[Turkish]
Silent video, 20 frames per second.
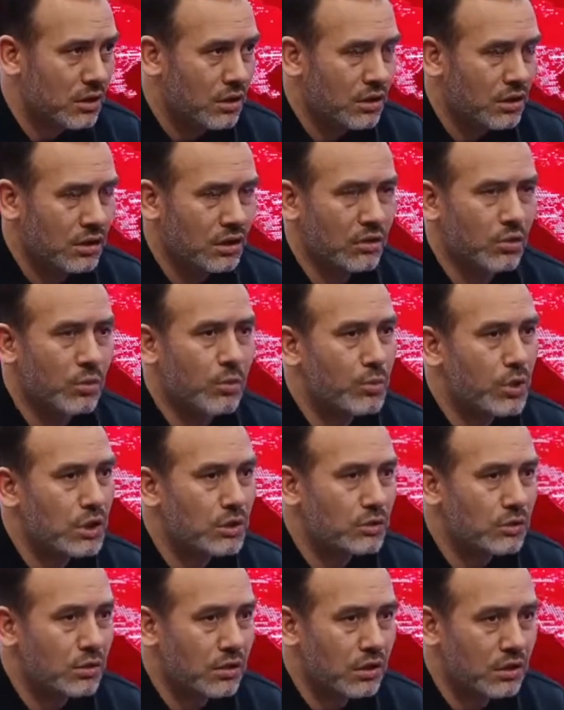Yani 15
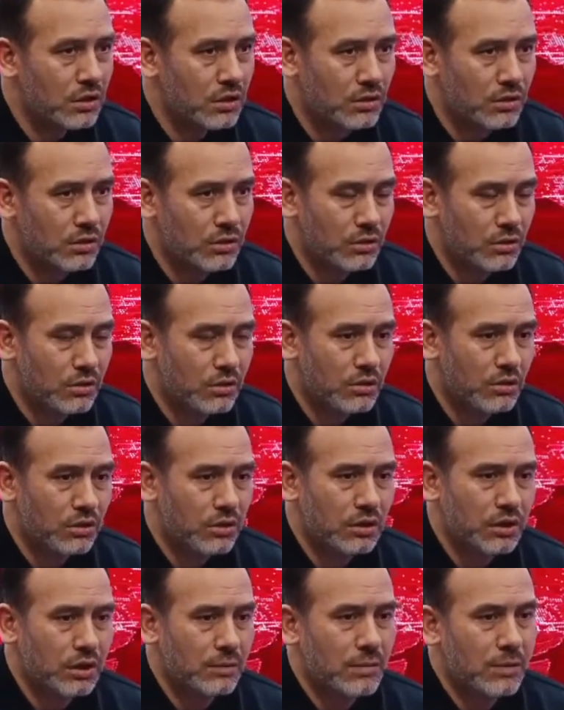gün kalıyor diyor.
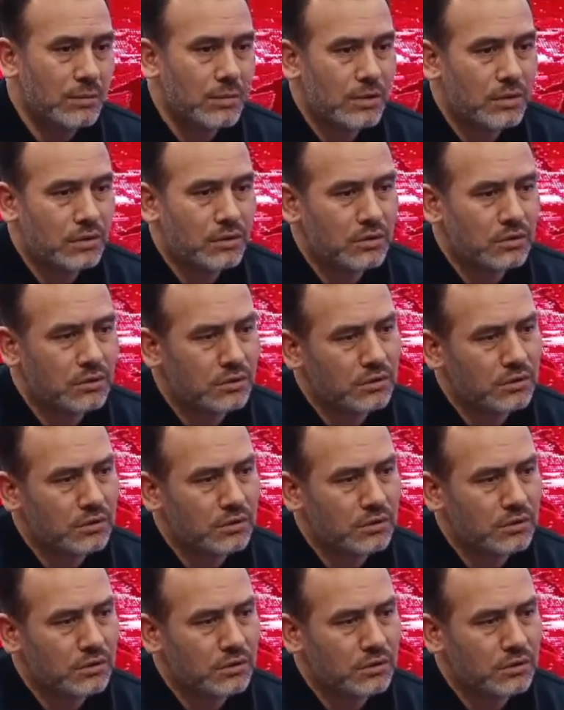Tamam diyor.